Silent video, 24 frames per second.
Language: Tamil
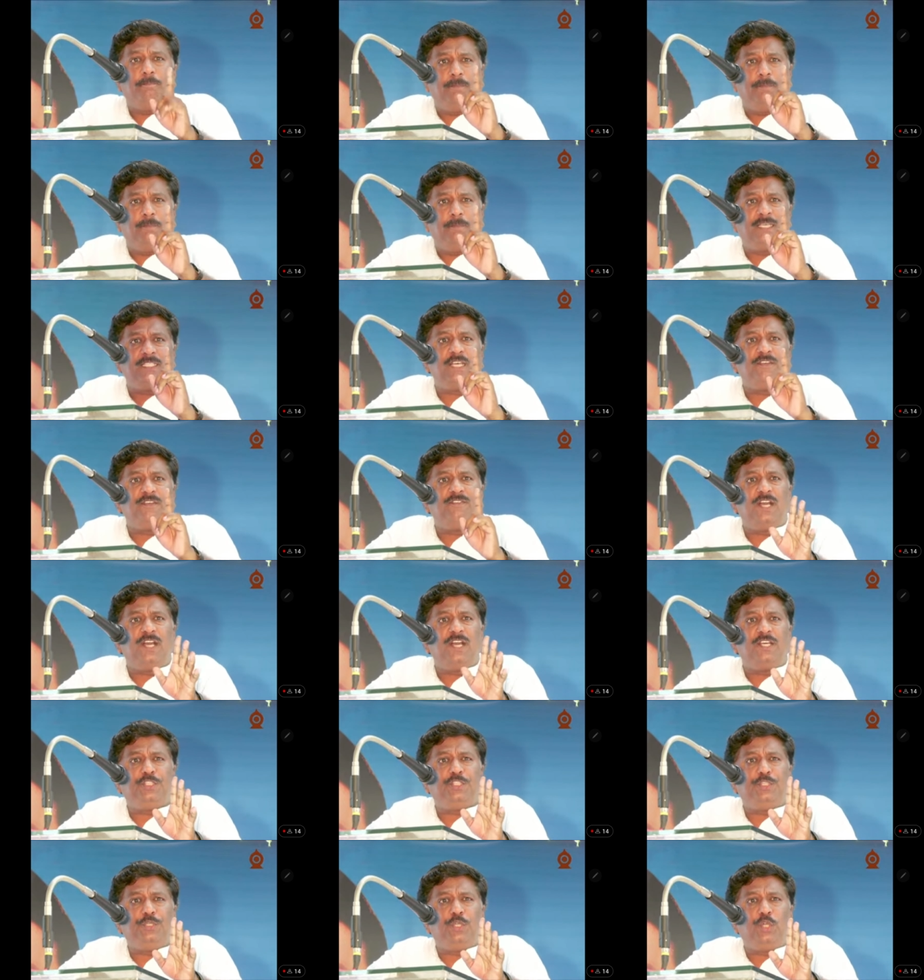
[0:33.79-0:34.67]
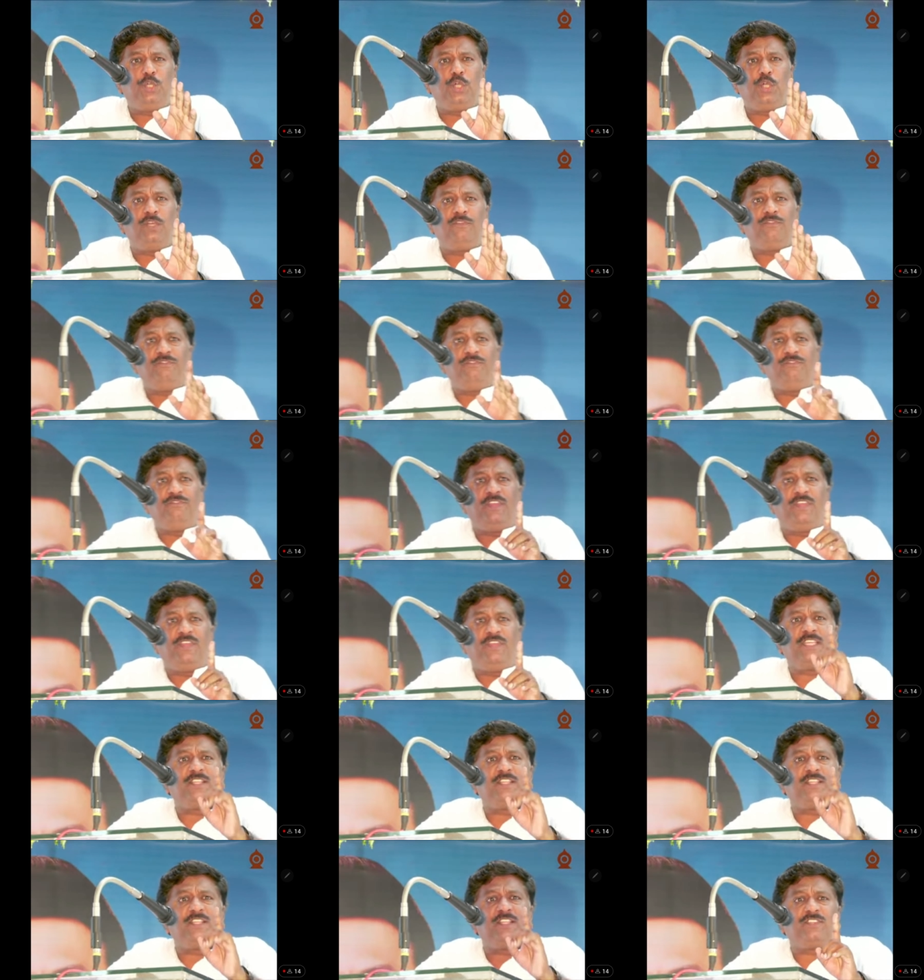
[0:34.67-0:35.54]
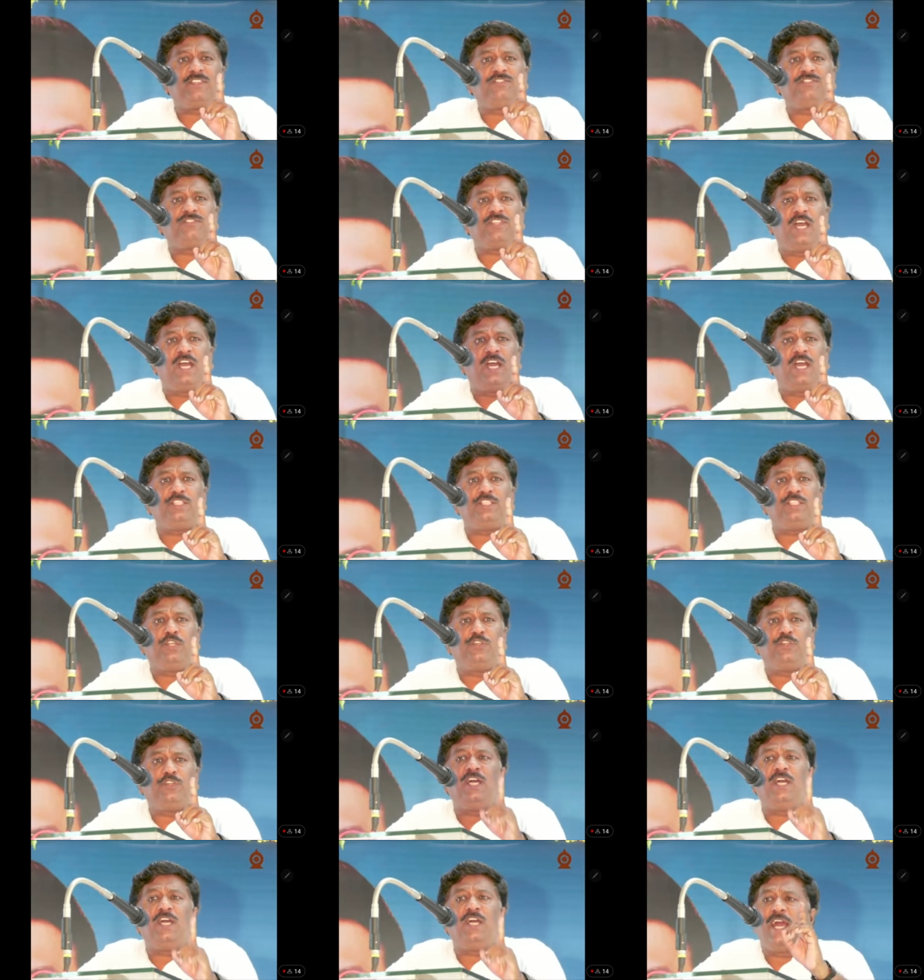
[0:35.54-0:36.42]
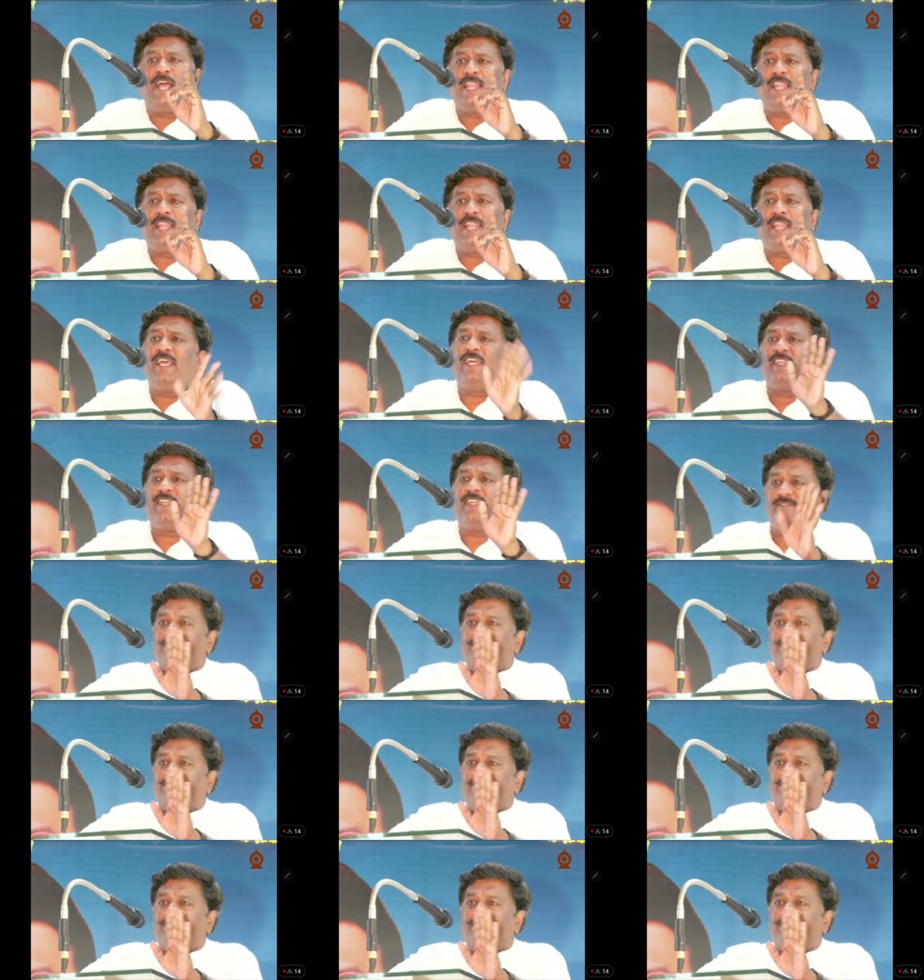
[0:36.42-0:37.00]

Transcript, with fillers: மதவாதியோ வேதத்தை சார்ந்தவனோ அல்ல